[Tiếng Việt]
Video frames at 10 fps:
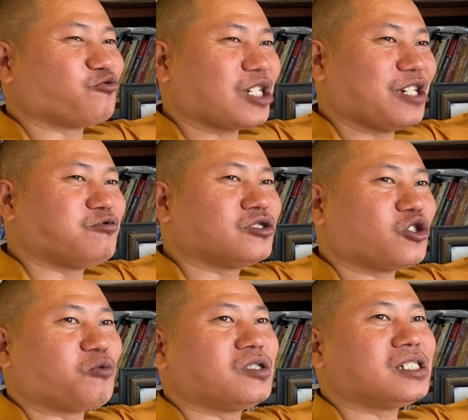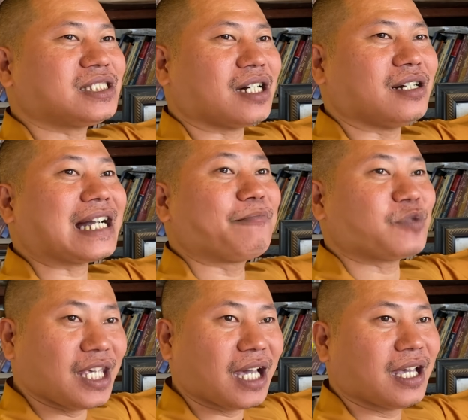trì của chùa Phước Khánh Tự ở
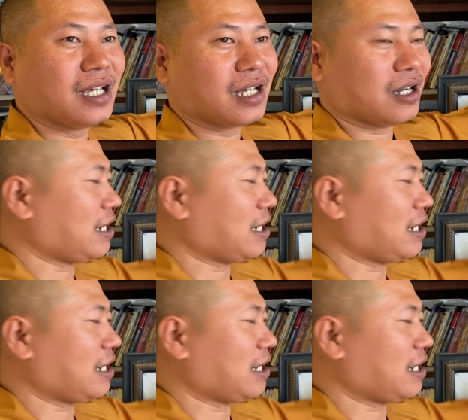Campuchia. Còn